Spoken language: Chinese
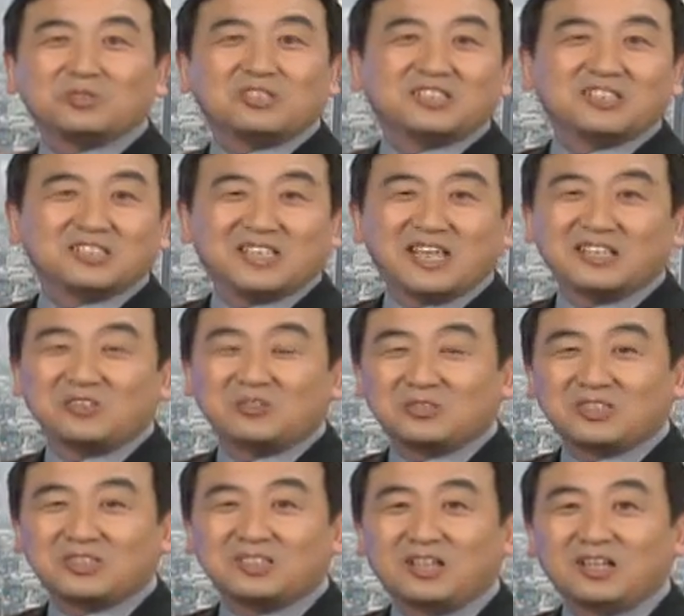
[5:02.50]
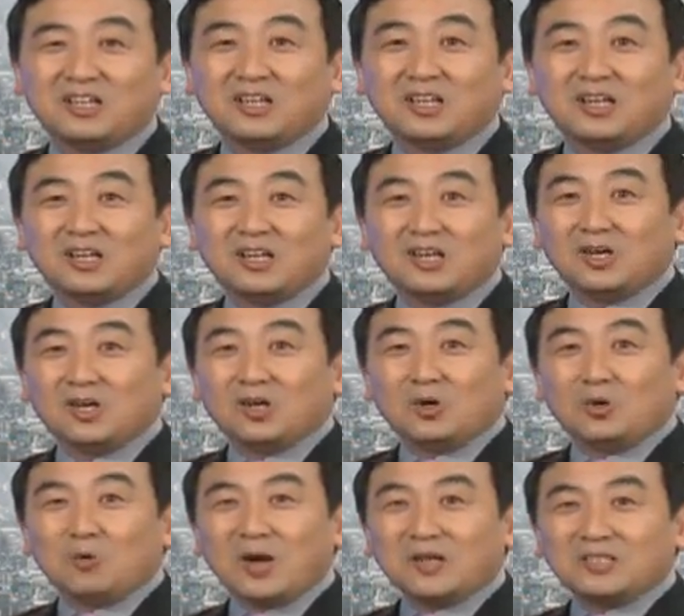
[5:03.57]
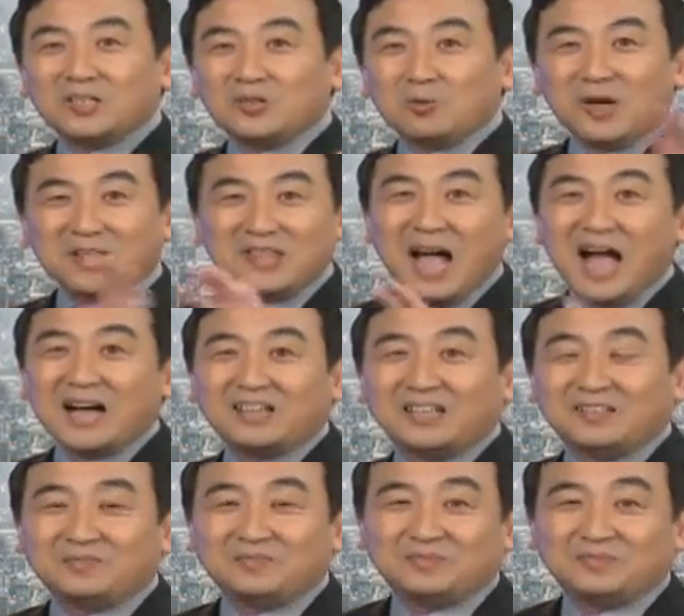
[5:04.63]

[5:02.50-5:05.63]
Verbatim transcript: 师挣钱有的是，换这换那个，